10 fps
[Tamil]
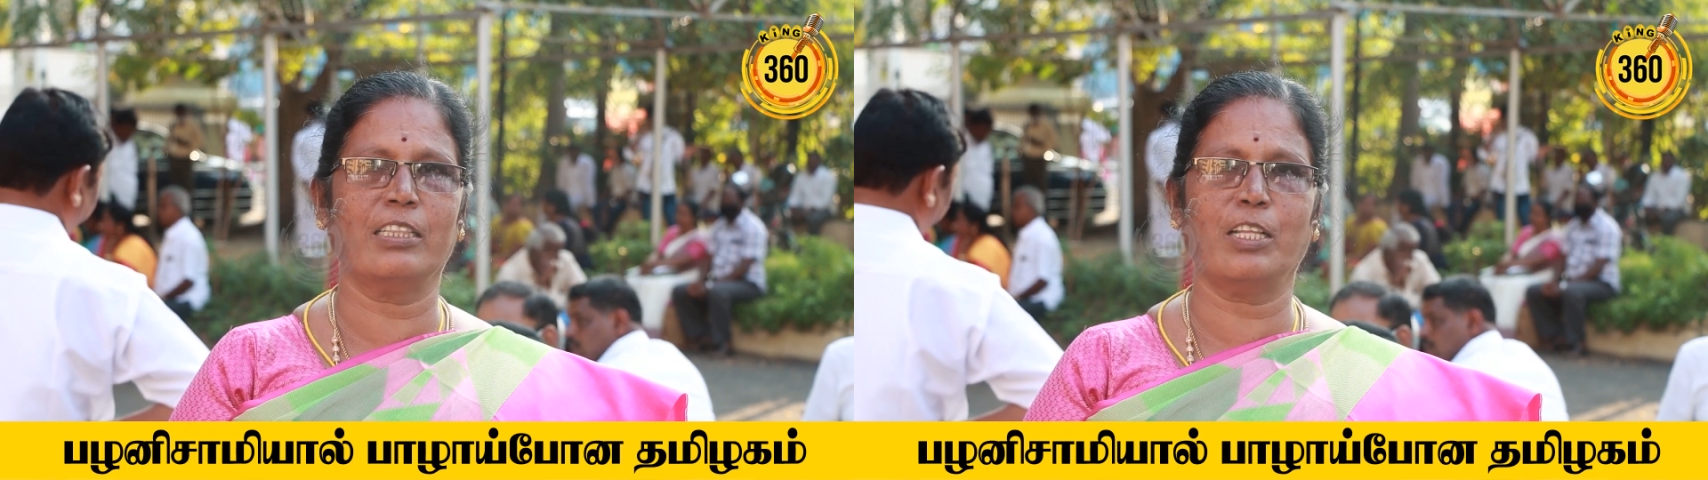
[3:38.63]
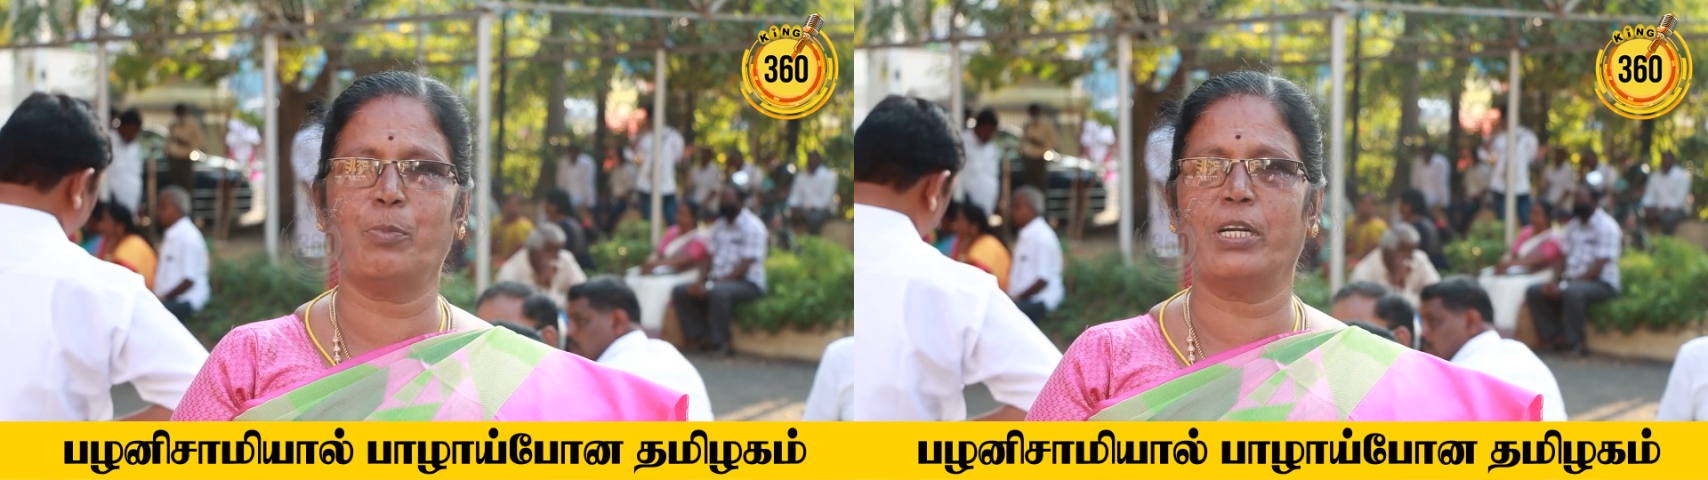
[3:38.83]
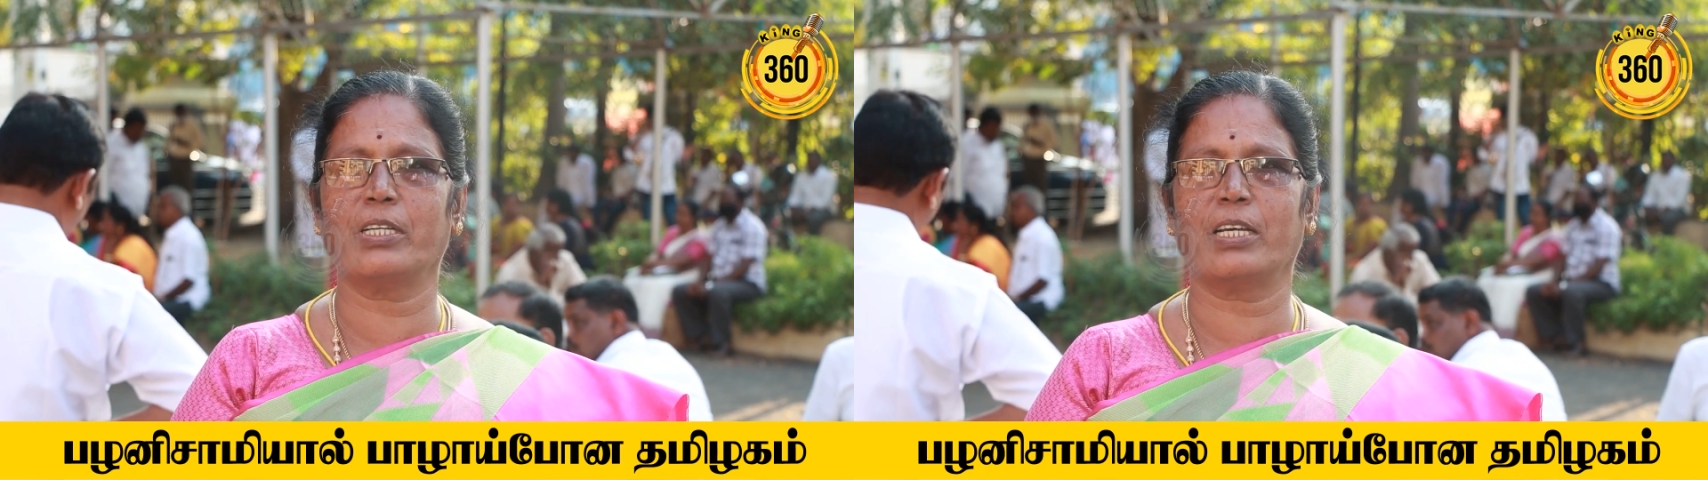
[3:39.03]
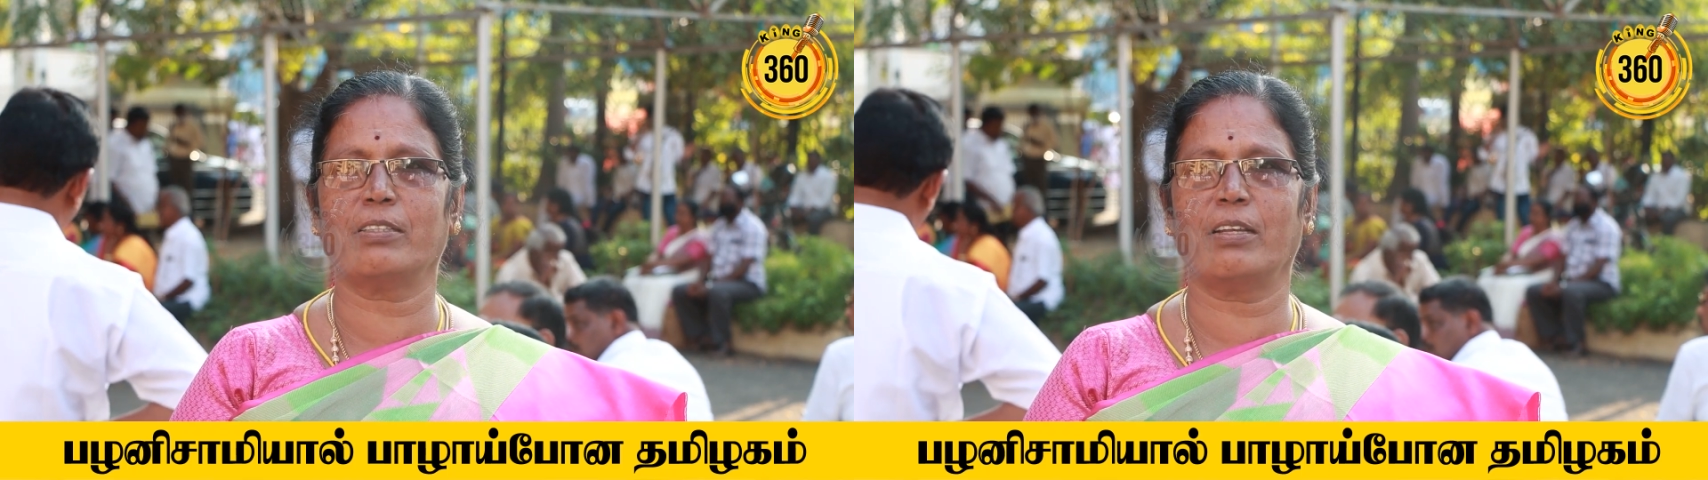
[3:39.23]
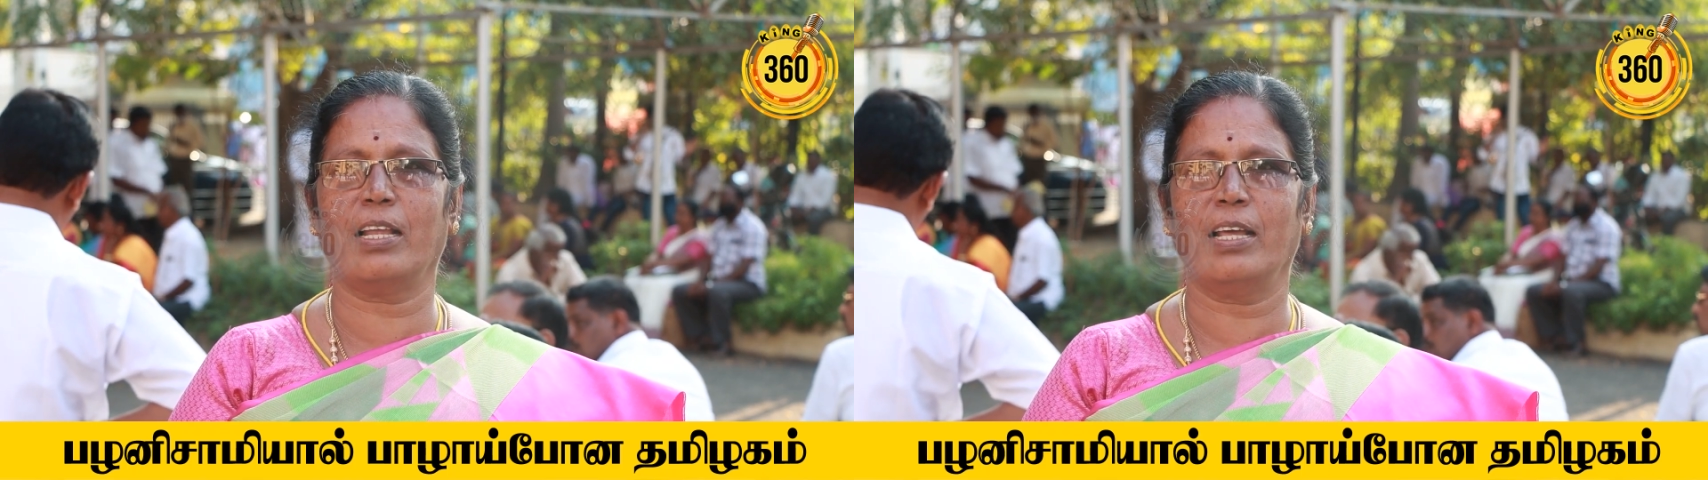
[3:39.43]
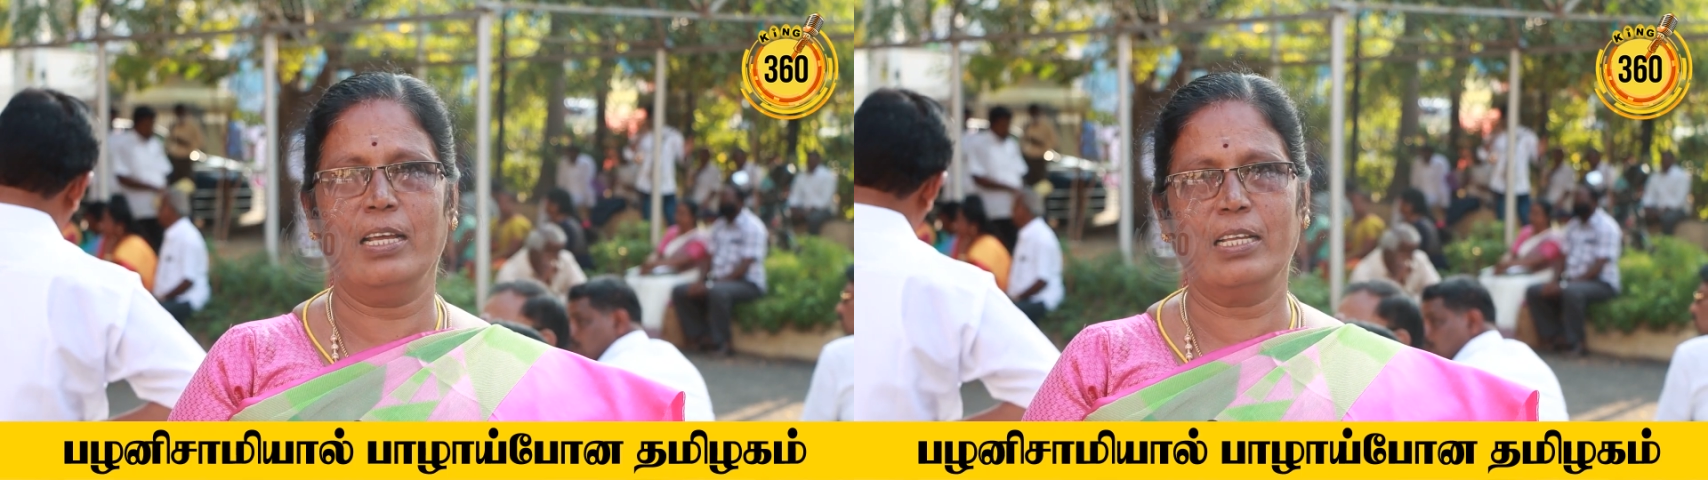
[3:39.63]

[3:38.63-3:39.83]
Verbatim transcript: எந்த மாற்று கருத்து இல்லை